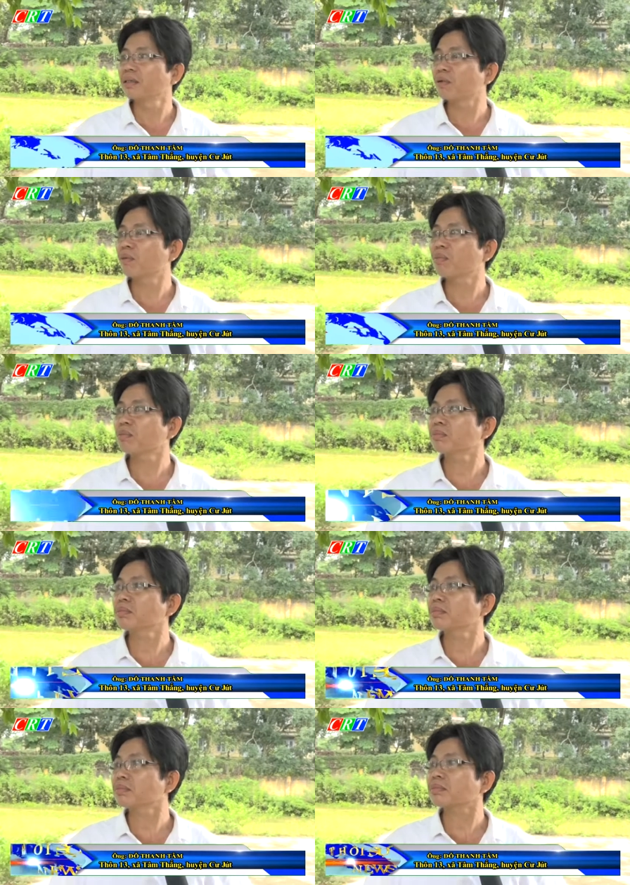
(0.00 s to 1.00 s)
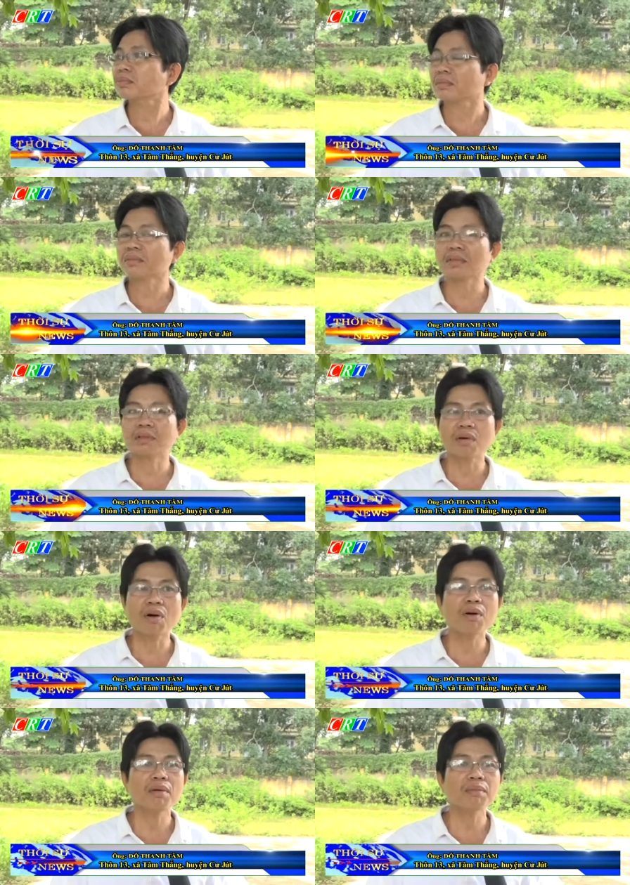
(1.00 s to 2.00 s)
cũng
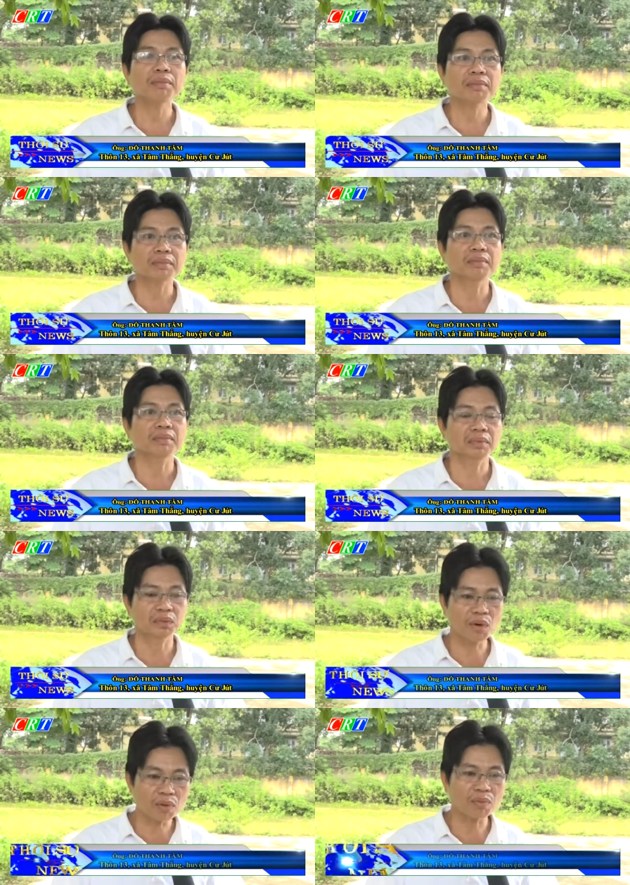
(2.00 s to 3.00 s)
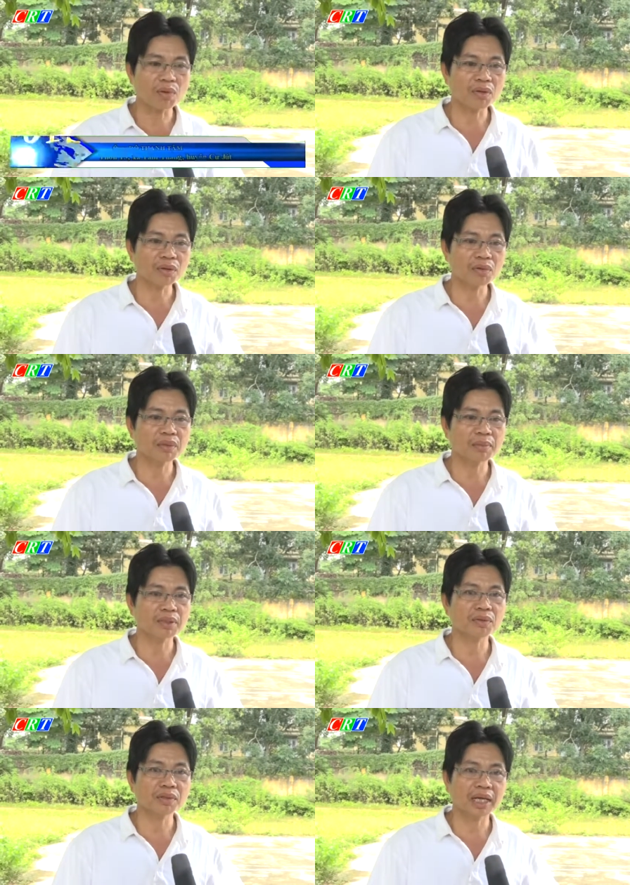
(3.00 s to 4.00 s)
có tôi cũng có sốt nhưng mà
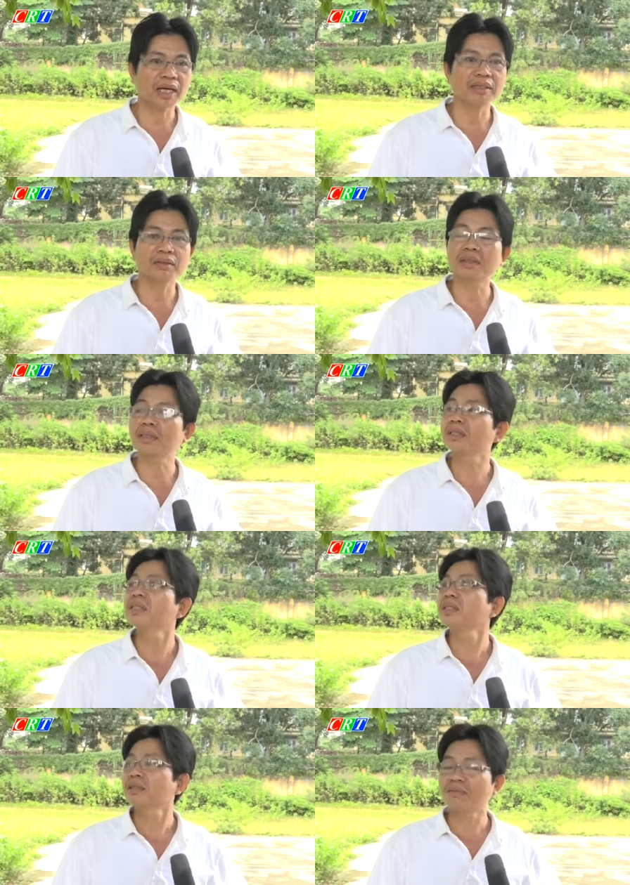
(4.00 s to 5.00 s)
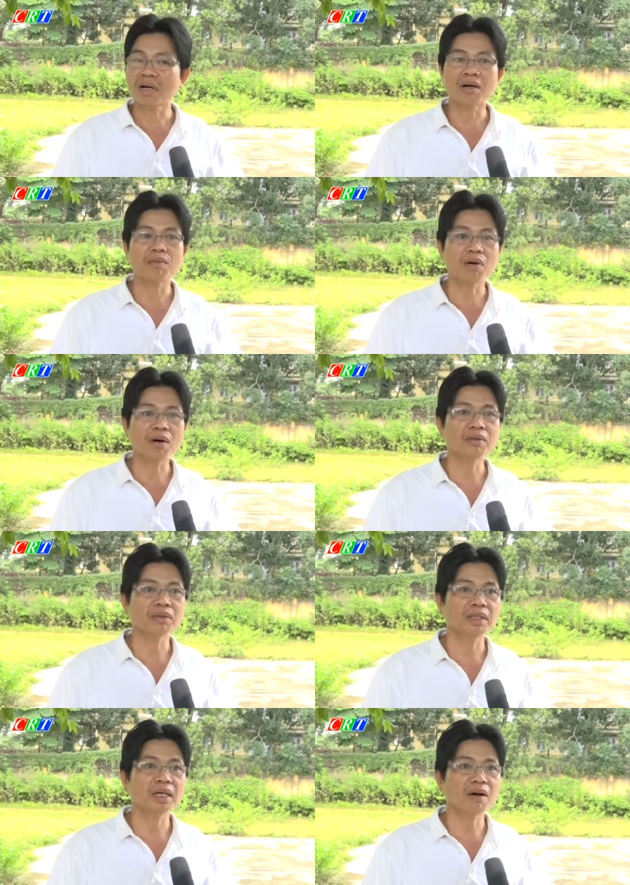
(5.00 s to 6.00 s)
sốt nhẹ rồi vợ cũng có
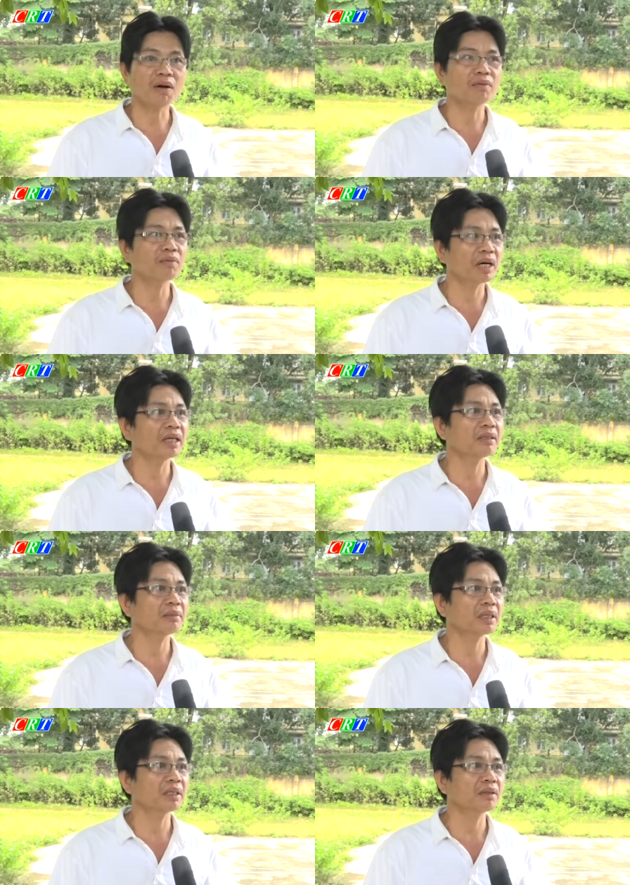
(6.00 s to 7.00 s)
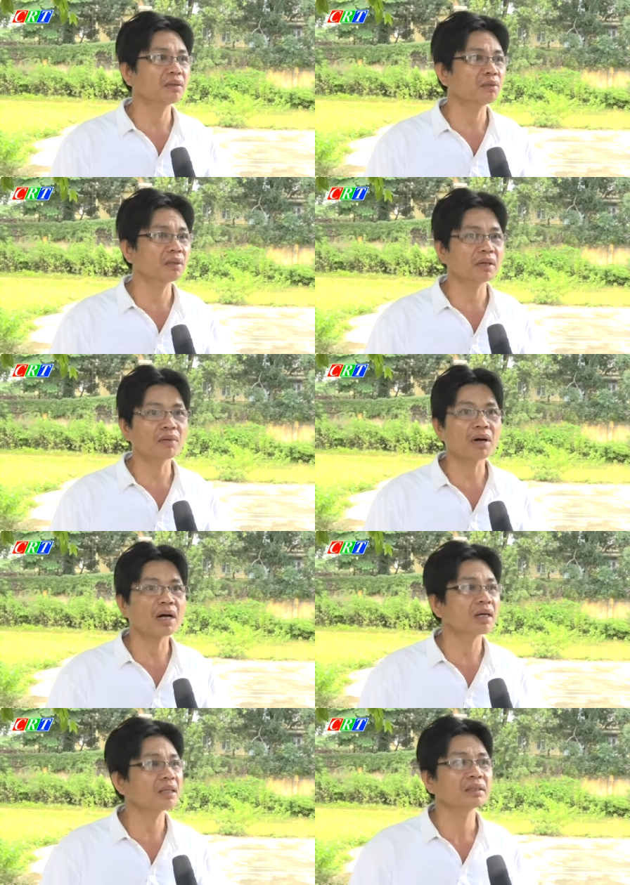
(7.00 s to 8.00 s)
rồi các con cũng vậy nhưng mà nói chung là
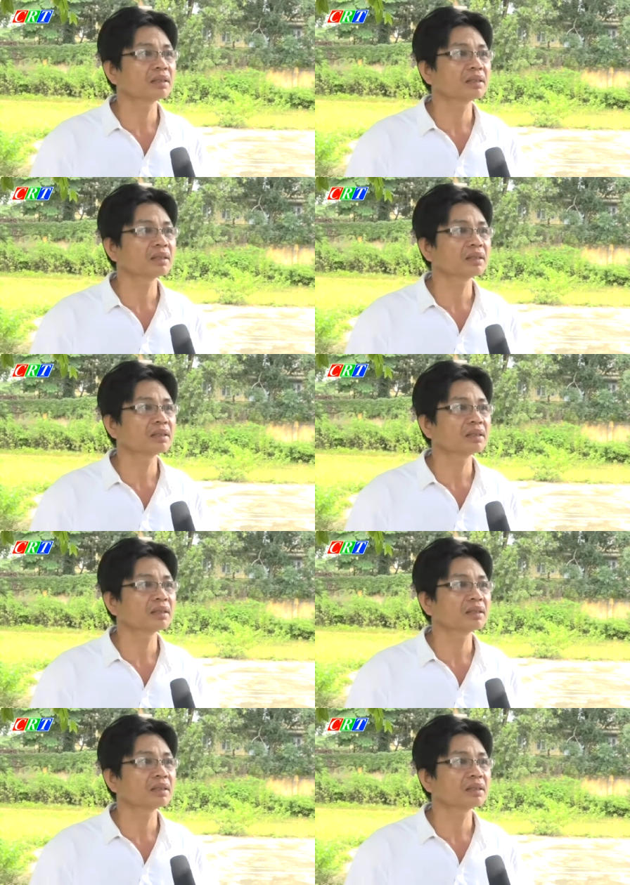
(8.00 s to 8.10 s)
qua